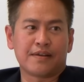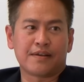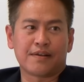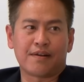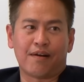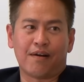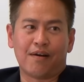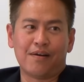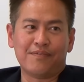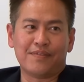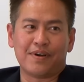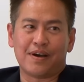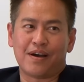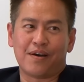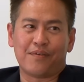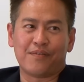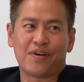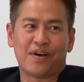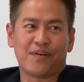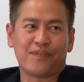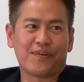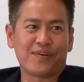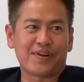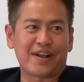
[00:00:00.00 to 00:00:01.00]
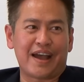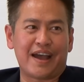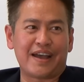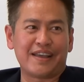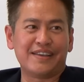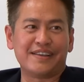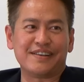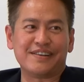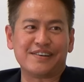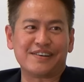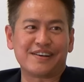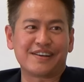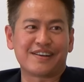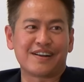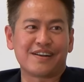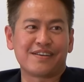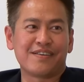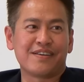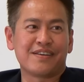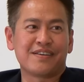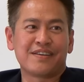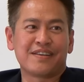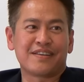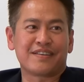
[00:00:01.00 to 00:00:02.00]
khó mà học không có cãi gì được hết trơn
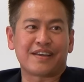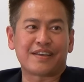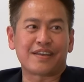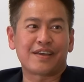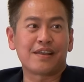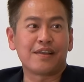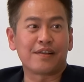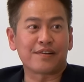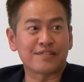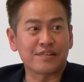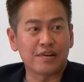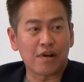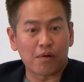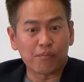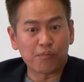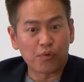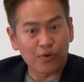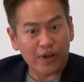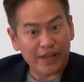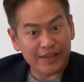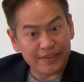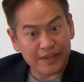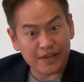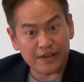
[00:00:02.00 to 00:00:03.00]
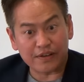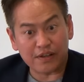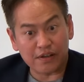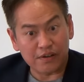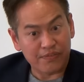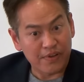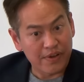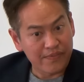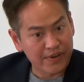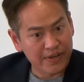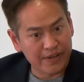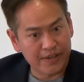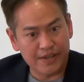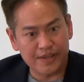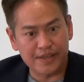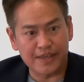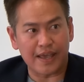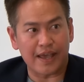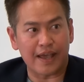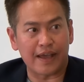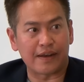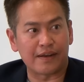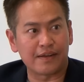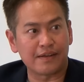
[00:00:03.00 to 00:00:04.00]
á tại vì khi luật sư họ muốn lấy tiền từ phía bên kia
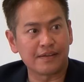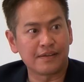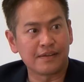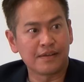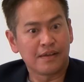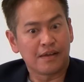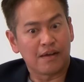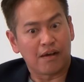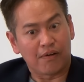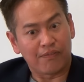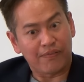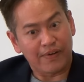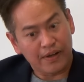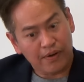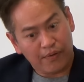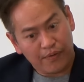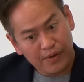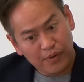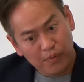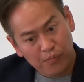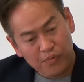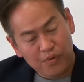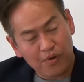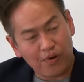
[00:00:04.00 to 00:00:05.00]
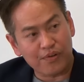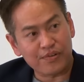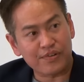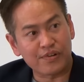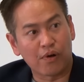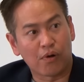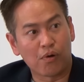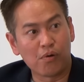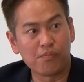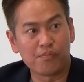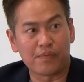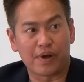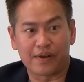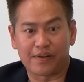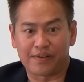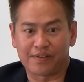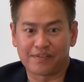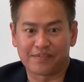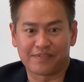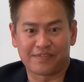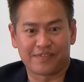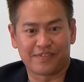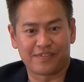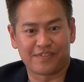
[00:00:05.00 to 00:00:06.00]
về đó họ phải nói đúng con số mà
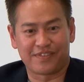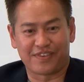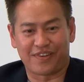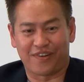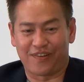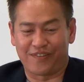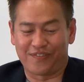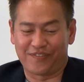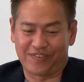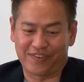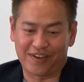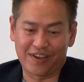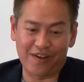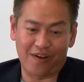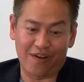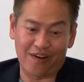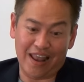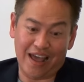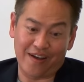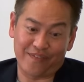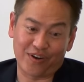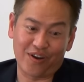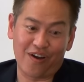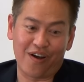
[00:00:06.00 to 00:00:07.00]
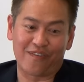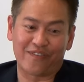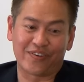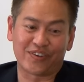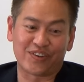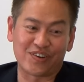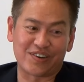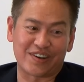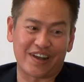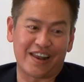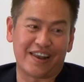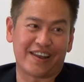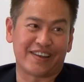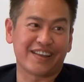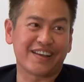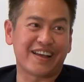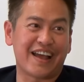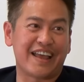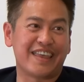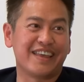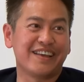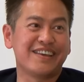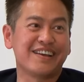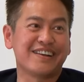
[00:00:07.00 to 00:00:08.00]
họ khi họ làm cái đó họ phải tuyên thệ là tất
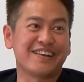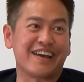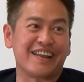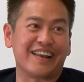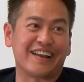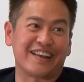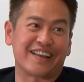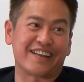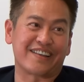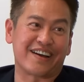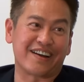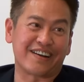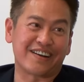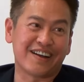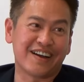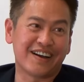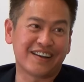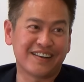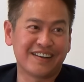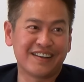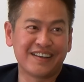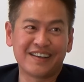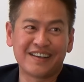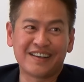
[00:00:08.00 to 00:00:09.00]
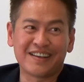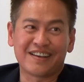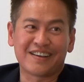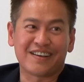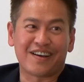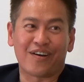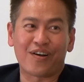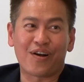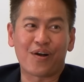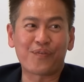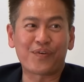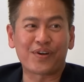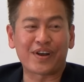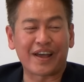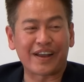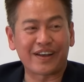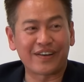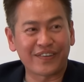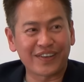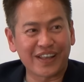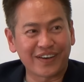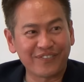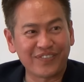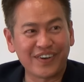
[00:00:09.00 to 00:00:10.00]
cả những vấn đề là là thật hết họ không có thể
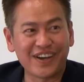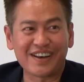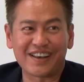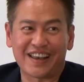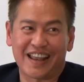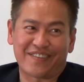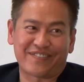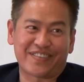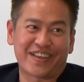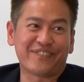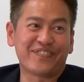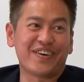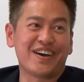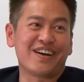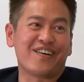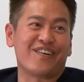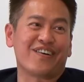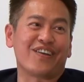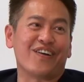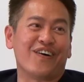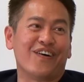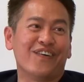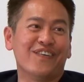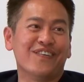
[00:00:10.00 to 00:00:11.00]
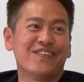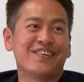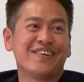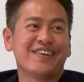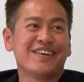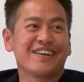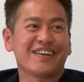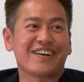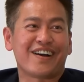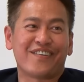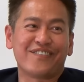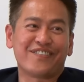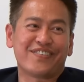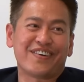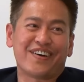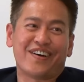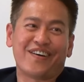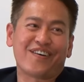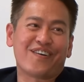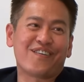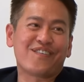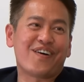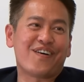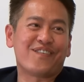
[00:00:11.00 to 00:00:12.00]
nói thấp hơn làm thấp hơn họ lỗ không
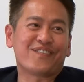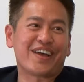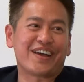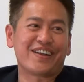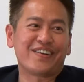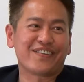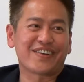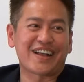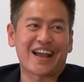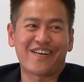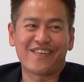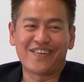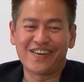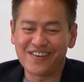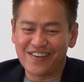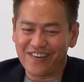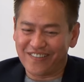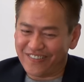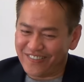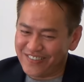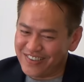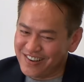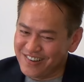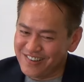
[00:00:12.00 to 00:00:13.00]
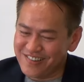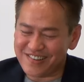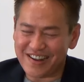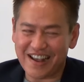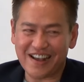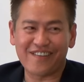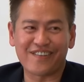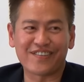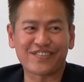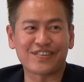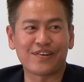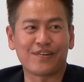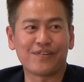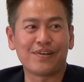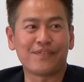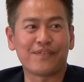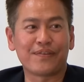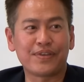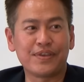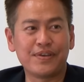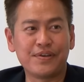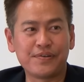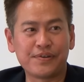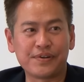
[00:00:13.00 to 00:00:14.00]
họ cũng không thể nói cao hơn họ nói chính xác con số là
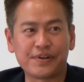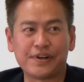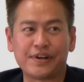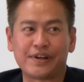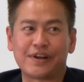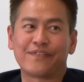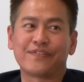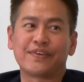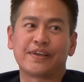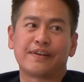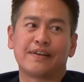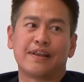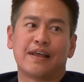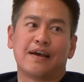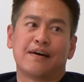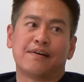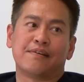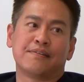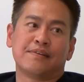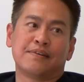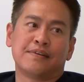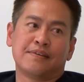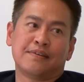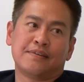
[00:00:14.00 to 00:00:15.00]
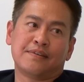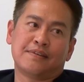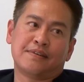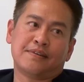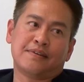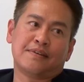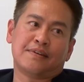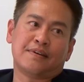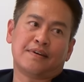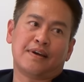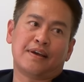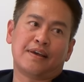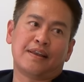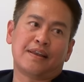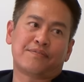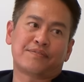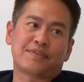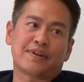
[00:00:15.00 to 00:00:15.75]
bao nhiêu người thông dịch nào hay là